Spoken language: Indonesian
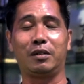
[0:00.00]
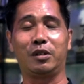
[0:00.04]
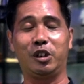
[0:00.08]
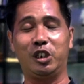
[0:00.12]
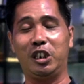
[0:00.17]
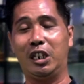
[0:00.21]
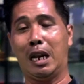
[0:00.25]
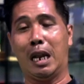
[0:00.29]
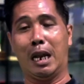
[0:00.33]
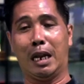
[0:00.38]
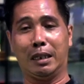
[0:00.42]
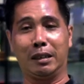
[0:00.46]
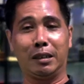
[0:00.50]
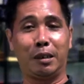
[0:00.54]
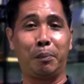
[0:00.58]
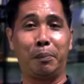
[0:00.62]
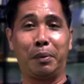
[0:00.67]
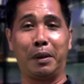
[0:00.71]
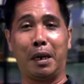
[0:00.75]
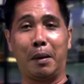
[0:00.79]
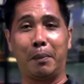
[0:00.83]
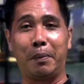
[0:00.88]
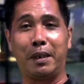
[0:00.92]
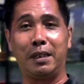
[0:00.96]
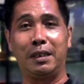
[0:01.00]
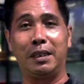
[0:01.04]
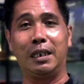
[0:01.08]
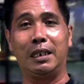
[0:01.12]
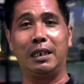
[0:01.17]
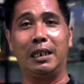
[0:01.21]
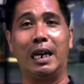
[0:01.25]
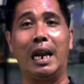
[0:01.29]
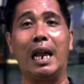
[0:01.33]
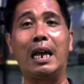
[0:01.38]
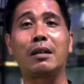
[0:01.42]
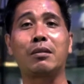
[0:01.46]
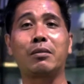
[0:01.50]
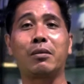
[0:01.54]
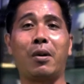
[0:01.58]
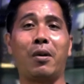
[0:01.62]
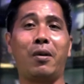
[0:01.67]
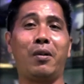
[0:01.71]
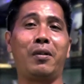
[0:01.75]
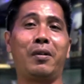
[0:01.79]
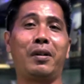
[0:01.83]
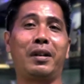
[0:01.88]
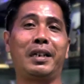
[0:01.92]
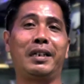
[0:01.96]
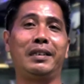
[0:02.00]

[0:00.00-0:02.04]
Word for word: silangan keberapa dari larwo